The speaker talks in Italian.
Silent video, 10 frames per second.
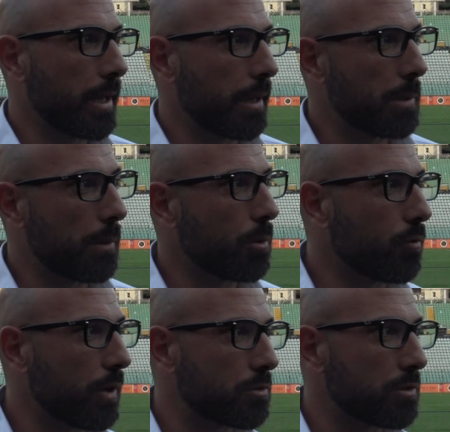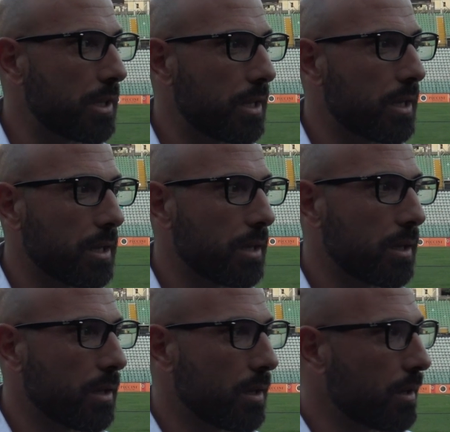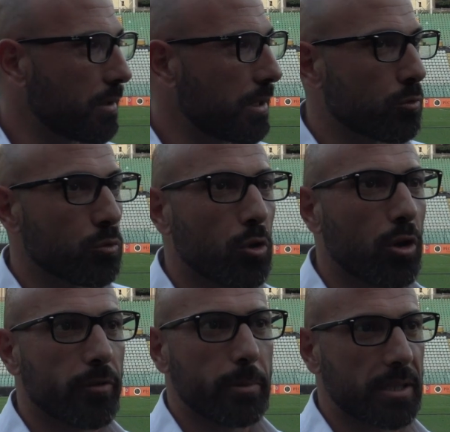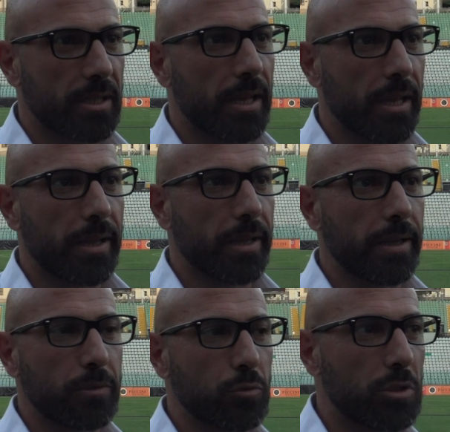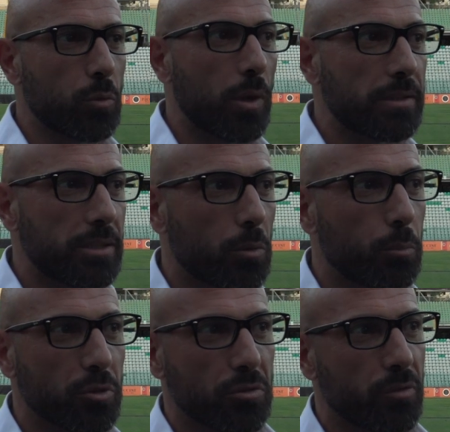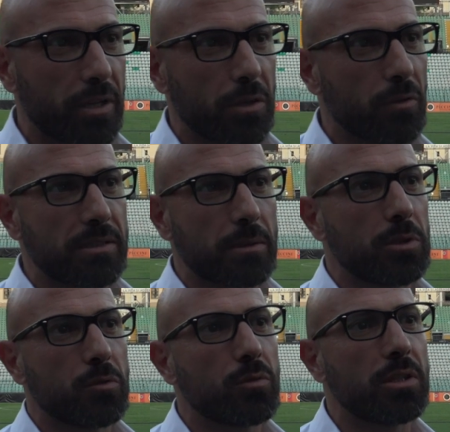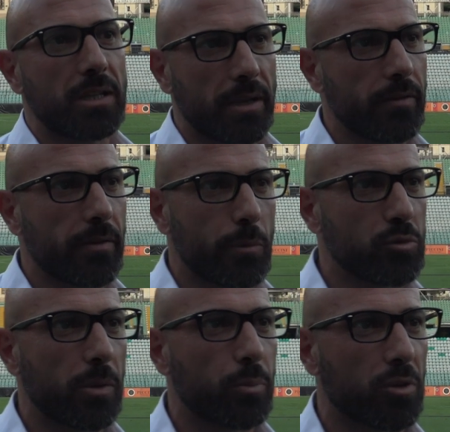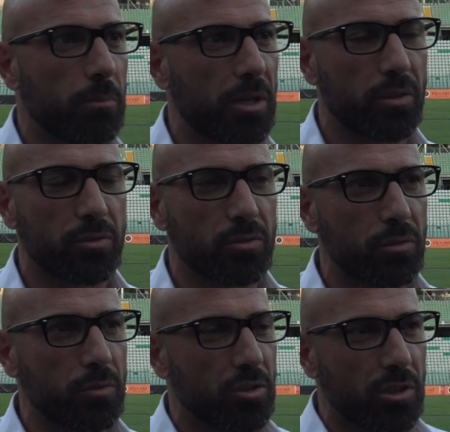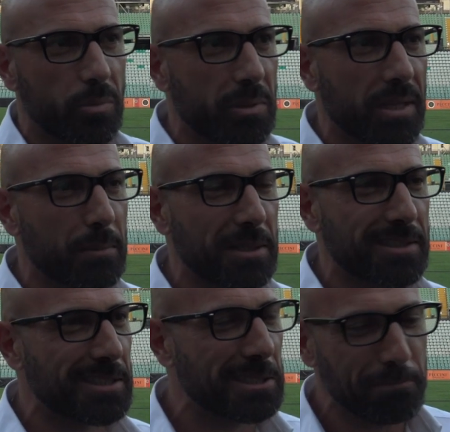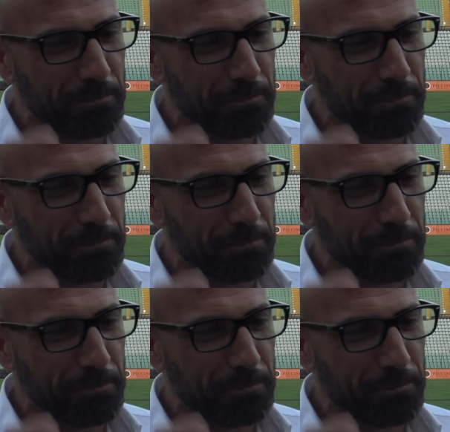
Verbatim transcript: abbiamo fatto del, del turnover perché tutti quanti non possono fare 90 minuti e avevamo già programmato le sostituzioni prima della partita.